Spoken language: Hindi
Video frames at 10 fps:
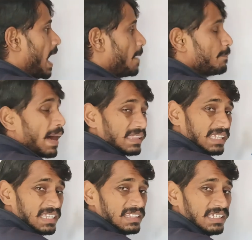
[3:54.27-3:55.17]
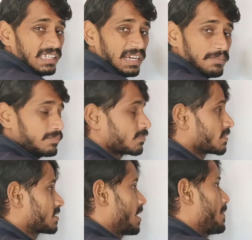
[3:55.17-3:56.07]
अब बात करते हैं हम
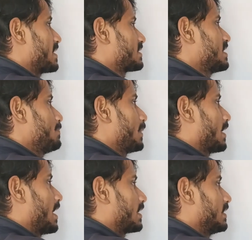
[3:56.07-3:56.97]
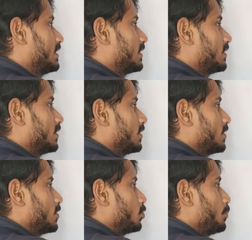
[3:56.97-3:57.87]
समास के प्रकार की
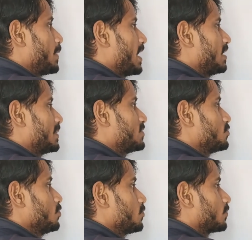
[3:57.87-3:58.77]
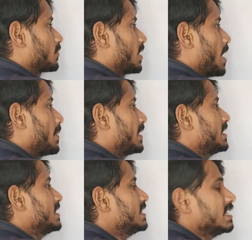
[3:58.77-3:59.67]
तो प्यारे बच्चों
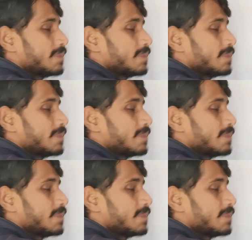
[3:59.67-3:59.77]
हमारी हिंदी